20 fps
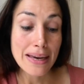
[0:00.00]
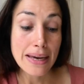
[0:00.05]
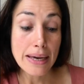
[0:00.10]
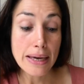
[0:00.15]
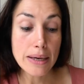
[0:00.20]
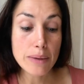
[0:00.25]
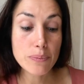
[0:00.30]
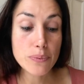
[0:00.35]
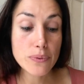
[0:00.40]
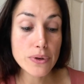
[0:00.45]

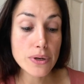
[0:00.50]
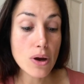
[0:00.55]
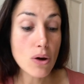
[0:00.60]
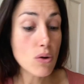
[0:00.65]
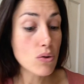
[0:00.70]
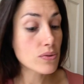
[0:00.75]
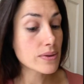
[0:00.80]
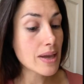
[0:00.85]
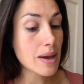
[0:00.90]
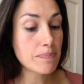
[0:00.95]
Et puis là,
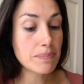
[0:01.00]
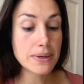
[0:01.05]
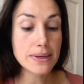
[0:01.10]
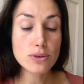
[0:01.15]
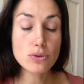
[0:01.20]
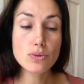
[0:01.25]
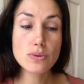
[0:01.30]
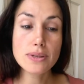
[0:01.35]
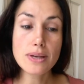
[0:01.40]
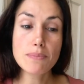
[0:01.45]
on applique
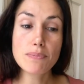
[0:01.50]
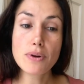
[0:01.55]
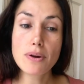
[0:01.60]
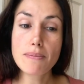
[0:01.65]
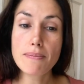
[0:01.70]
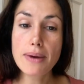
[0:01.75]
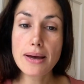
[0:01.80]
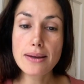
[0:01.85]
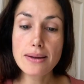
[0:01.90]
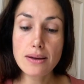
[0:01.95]
tout
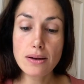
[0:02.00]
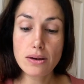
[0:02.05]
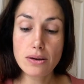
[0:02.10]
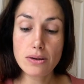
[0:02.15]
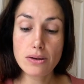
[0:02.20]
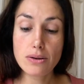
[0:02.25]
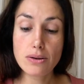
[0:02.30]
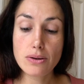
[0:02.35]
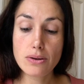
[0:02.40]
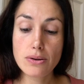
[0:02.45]
simplement
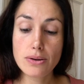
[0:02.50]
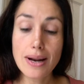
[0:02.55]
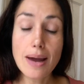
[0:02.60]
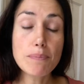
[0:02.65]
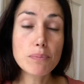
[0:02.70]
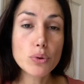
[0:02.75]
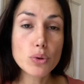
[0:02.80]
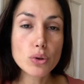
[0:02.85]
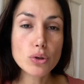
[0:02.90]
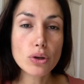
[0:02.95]
euh, la
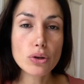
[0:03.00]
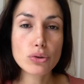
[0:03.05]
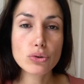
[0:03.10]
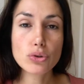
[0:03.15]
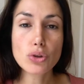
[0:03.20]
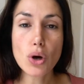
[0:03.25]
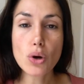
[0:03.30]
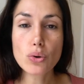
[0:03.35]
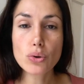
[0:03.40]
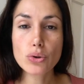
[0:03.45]
poudre.
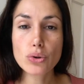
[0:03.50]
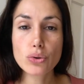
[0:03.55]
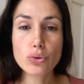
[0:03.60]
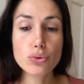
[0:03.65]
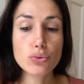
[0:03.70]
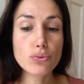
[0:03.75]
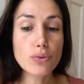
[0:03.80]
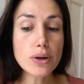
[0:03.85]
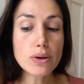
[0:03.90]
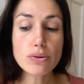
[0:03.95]
Donc,
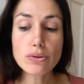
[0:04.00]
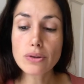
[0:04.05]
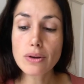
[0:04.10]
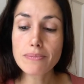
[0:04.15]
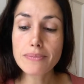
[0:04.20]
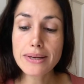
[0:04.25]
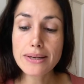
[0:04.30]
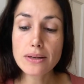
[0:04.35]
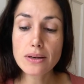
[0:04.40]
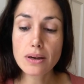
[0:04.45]
une fois qu'on a
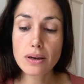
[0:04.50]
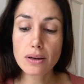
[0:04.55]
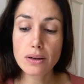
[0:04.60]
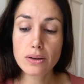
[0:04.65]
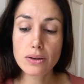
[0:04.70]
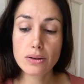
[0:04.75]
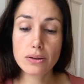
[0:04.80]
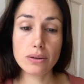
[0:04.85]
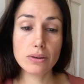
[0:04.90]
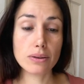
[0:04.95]
mis
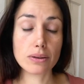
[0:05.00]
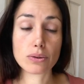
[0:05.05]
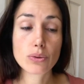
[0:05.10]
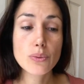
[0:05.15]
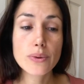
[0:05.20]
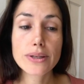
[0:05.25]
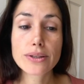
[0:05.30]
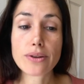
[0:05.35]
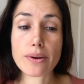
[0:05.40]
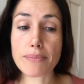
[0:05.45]

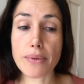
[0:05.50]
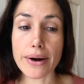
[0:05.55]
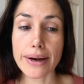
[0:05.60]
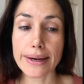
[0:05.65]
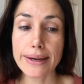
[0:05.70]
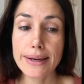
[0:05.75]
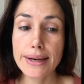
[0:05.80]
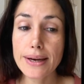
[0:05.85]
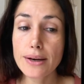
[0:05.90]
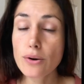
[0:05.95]
l'huile de
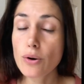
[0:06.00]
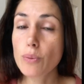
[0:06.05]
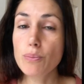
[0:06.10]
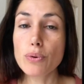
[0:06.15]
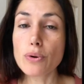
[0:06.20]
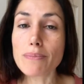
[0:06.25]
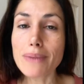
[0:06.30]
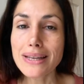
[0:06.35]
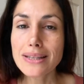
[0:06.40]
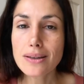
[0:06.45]
moringa, on
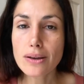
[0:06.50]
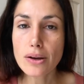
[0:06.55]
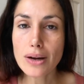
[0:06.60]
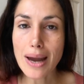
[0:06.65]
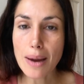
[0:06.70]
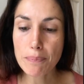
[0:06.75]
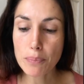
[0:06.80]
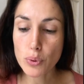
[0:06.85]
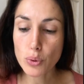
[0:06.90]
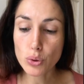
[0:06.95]
peut mettre
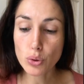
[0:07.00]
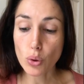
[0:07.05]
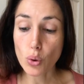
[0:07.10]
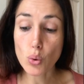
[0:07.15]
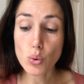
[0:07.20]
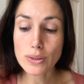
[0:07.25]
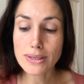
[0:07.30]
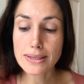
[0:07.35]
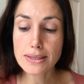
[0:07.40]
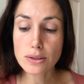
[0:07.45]
la poudre
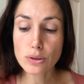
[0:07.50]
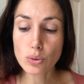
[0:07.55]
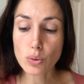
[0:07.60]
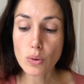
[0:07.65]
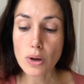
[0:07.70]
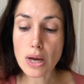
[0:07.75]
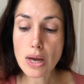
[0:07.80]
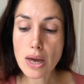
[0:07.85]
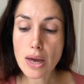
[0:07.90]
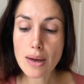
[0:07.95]
aussitôt
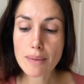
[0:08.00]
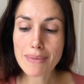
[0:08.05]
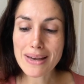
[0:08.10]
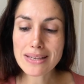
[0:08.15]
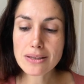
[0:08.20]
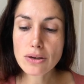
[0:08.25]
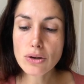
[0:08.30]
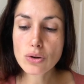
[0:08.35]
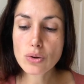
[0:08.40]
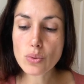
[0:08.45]

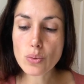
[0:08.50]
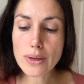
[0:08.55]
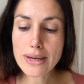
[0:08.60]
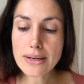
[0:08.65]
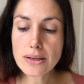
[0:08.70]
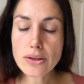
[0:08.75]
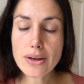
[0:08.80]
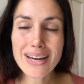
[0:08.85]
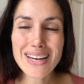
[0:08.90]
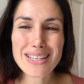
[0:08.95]
parce que
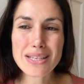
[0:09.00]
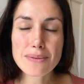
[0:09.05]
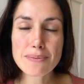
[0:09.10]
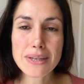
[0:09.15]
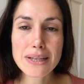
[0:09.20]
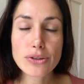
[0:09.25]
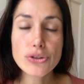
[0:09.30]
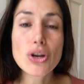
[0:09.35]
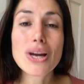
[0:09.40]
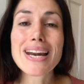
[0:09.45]
l'huile
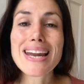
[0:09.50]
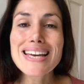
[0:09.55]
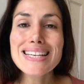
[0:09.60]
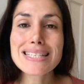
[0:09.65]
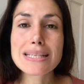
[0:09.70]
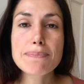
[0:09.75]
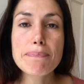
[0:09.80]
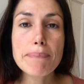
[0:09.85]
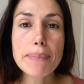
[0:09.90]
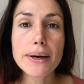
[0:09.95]
ne, ne,
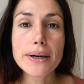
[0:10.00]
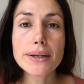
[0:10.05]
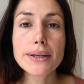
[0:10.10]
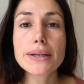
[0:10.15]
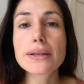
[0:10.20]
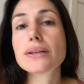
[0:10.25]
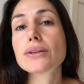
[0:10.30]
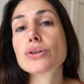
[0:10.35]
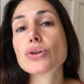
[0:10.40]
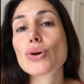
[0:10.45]
laisse pas
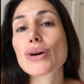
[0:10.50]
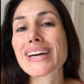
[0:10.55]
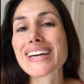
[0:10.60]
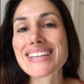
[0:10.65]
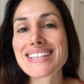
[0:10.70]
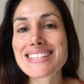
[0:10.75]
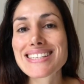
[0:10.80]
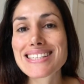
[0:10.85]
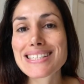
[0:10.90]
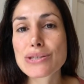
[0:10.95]
de
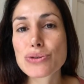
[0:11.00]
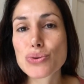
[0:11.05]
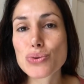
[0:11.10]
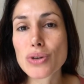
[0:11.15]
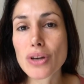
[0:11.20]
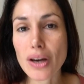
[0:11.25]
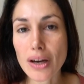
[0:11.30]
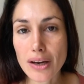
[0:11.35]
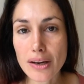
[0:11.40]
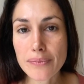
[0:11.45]
résidus
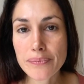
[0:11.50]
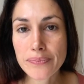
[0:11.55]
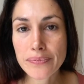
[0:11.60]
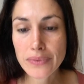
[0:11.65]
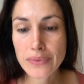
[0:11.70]
gras